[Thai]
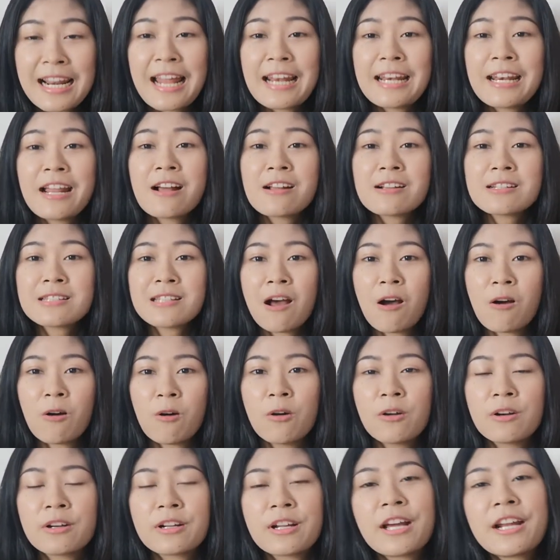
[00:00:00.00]
นั้นทั้งสอง
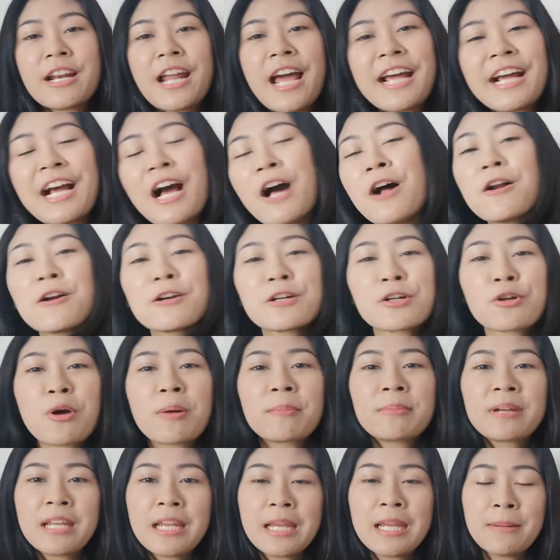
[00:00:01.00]
คนก็ได้เข้าร่ว
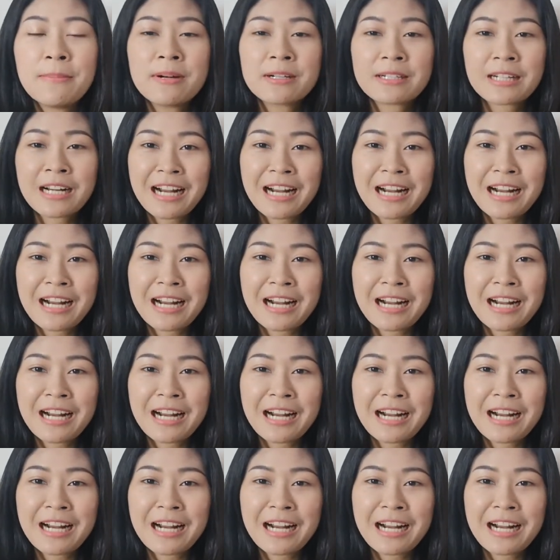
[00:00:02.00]
มทีม